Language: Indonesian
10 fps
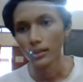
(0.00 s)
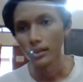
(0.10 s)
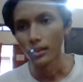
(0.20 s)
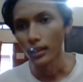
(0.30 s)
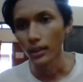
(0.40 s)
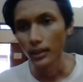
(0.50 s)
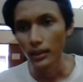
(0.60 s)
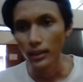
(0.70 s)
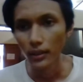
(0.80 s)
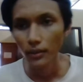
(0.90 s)
Nah, di
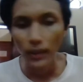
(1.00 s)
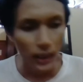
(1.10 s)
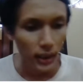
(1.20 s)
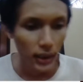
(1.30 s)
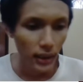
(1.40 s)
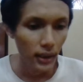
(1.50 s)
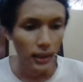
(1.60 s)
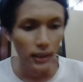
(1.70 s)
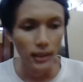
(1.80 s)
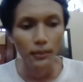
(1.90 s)
sini juga
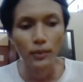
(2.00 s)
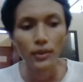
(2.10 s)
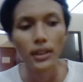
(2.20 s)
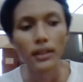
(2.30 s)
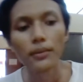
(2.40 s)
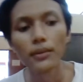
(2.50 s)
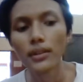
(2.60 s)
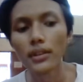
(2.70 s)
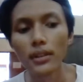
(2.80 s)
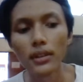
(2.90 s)
kita mempunyai
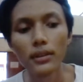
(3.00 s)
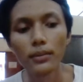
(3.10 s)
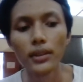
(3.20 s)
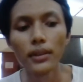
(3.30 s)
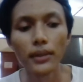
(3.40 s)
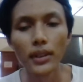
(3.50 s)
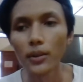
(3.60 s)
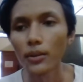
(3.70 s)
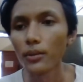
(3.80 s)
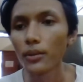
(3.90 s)
fung, mempunyai eh,
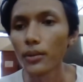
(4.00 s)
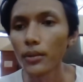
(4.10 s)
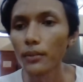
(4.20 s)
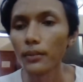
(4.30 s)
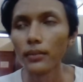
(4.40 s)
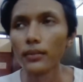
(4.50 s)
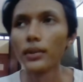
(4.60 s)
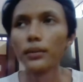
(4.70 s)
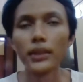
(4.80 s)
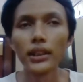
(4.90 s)
fitur untuk
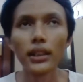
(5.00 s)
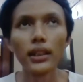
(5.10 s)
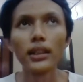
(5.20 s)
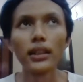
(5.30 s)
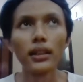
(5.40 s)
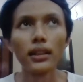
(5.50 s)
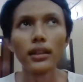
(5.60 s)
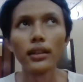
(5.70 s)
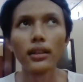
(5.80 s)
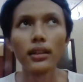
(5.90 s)
memberi
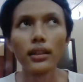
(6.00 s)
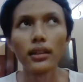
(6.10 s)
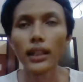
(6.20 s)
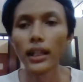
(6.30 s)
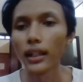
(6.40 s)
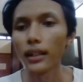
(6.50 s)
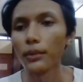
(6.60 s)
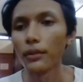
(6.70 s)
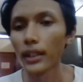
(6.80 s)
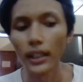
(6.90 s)
tanda
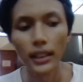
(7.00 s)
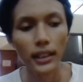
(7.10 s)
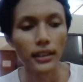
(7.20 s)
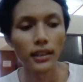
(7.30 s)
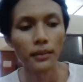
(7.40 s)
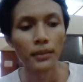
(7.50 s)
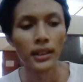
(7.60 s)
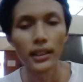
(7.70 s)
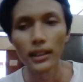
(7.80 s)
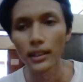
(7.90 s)
bahwa ini adalah catatan
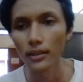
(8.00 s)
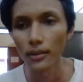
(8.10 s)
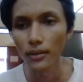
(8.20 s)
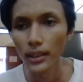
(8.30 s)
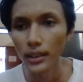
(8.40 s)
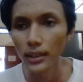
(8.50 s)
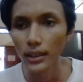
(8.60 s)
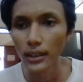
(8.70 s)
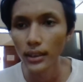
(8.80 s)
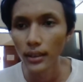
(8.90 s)
penting. Contohnya di
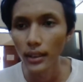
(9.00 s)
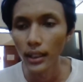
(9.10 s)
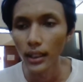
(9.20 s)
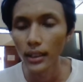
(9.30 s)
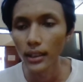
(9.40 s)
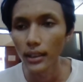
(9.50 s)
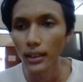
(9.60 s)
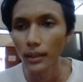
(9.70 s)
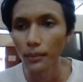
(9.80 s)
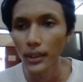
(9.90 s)
sini ada
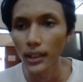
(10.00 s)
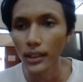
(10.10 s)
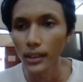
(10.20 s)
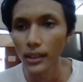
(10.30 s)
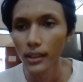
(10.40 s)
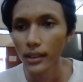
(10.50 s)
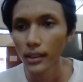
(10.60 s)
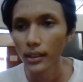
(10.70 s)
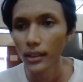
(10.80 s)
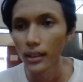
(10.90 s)
lambang
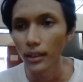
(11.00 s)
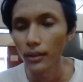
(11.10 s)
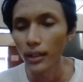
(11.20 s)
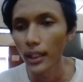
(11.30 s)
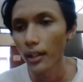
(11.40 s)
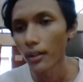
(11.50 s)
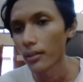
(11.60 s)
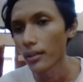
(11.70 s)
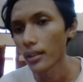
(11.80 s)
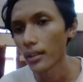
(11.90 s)
atau
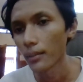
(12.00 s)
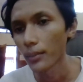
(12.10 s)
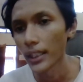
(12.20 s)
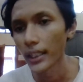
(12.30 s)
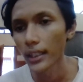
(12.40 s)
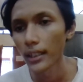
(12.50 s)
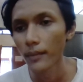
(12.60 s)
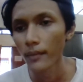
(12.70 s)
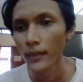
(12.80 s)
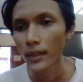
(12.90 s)
icon bendera.
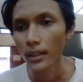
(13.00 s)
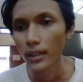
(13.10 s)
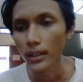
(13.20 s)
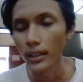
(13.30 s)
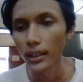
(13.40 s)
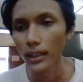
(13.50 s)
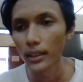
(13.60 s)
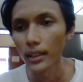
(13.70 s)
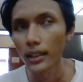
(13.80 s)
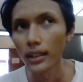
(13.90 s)
Ketika ah. kita